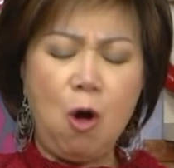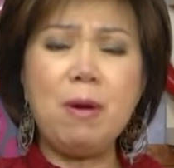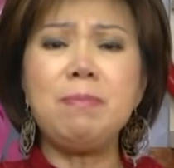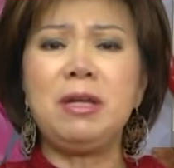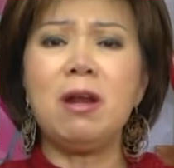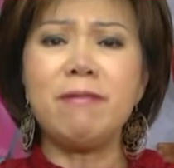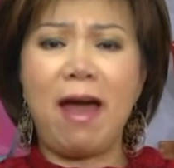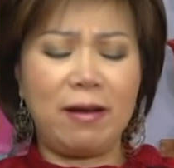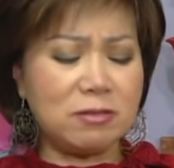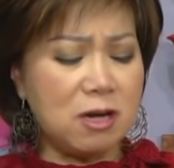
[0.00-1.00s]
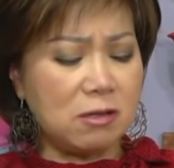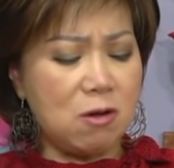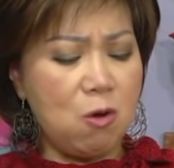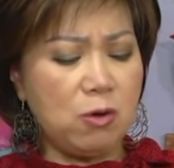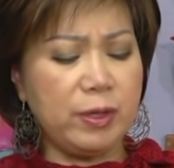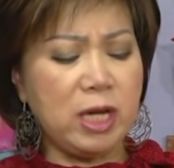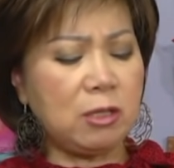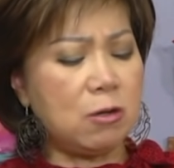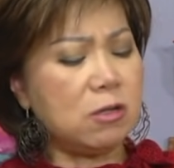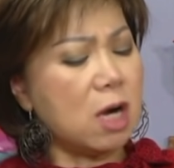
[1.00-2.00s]
ổ bánh mì nó nặng trịch luôn em thi
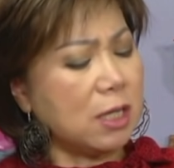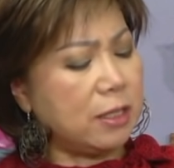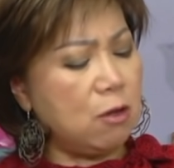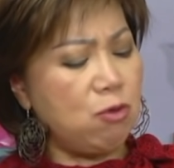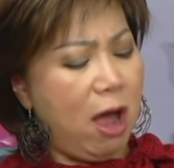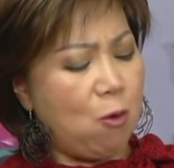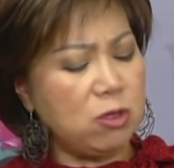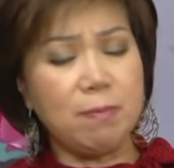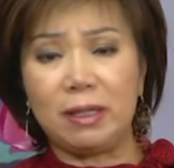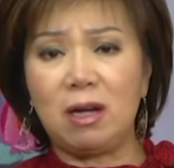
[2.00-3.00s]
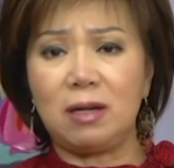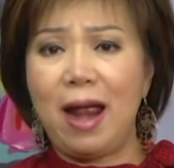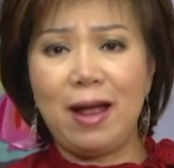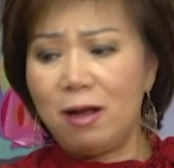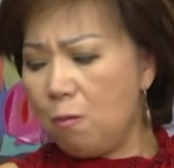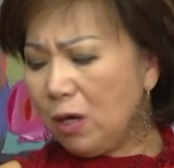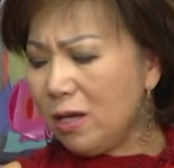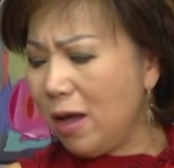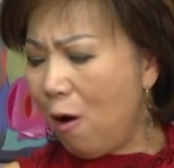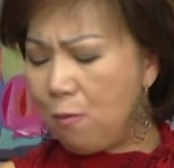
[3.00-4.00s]
tưởng rất là nhiều dầu nhưng mà thật ra ăn không có
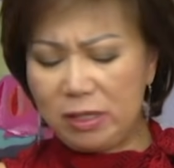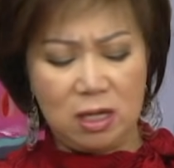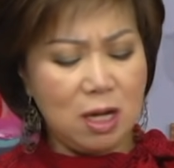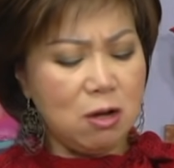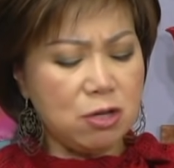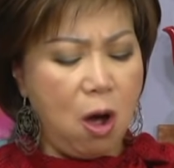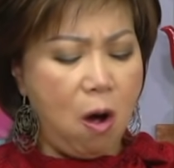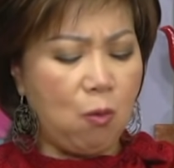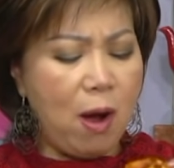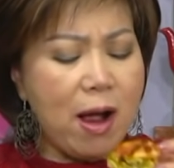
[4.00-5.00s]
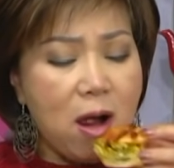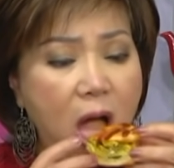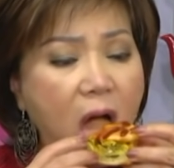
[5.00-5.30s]
thấy dầu mà chỉ thấy nó giòn quá